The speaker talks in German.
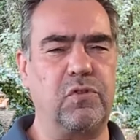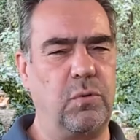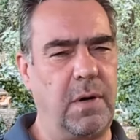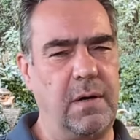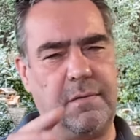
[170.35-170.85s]

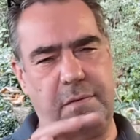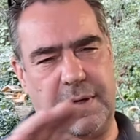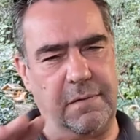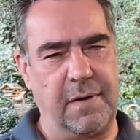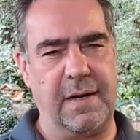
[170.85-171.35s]
schon mal für
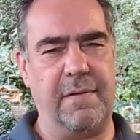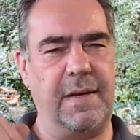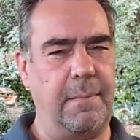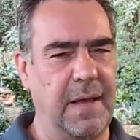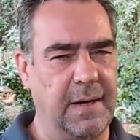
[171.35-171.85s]
den Fall, wenn
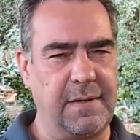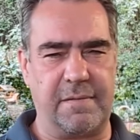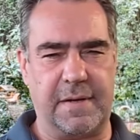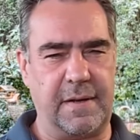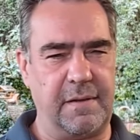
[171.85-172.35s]
ihr merkt, das
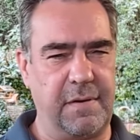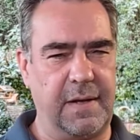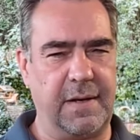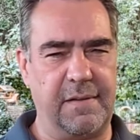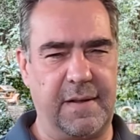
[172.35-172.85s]
Wetter ist
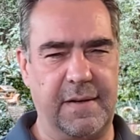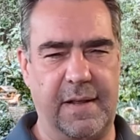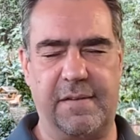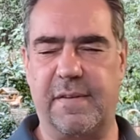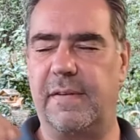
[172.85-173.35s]
vielleicht ganz
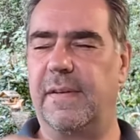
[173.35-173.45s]
anders